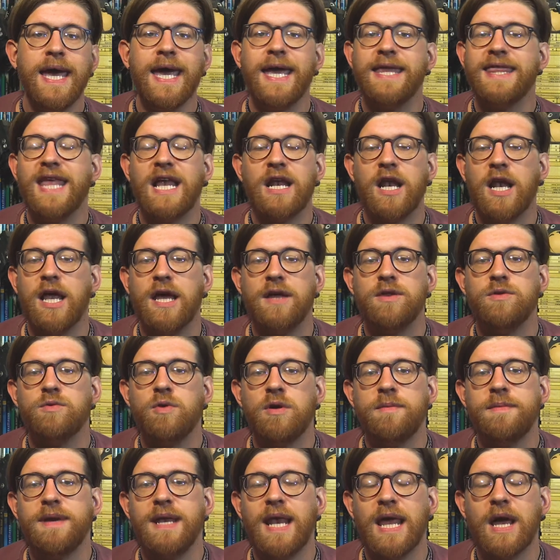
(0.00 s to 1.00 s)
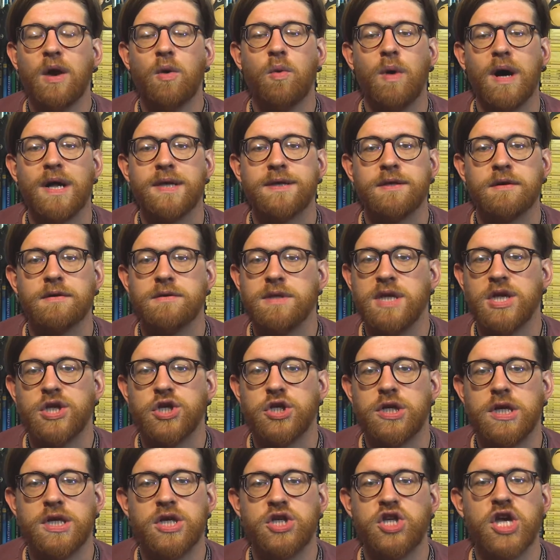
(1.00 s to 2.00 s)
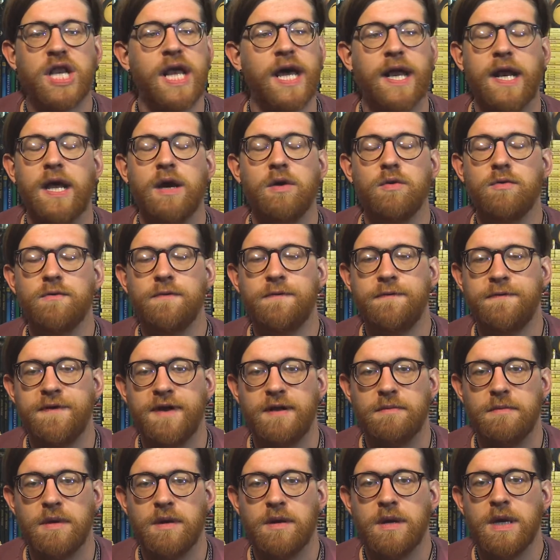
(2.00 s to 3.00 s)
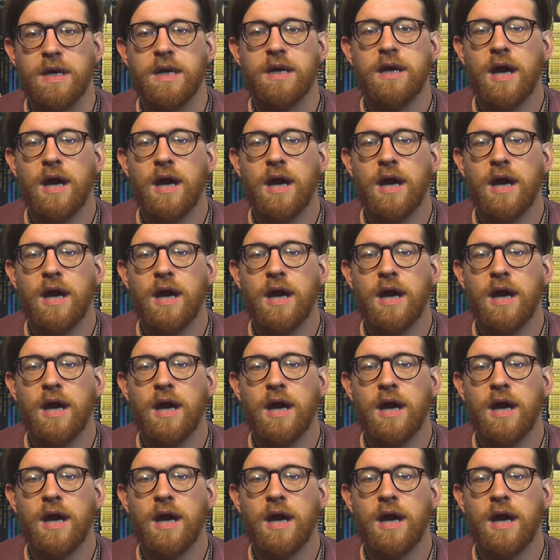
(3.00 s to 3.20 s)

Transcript: e nel 2004 decide di girare un film,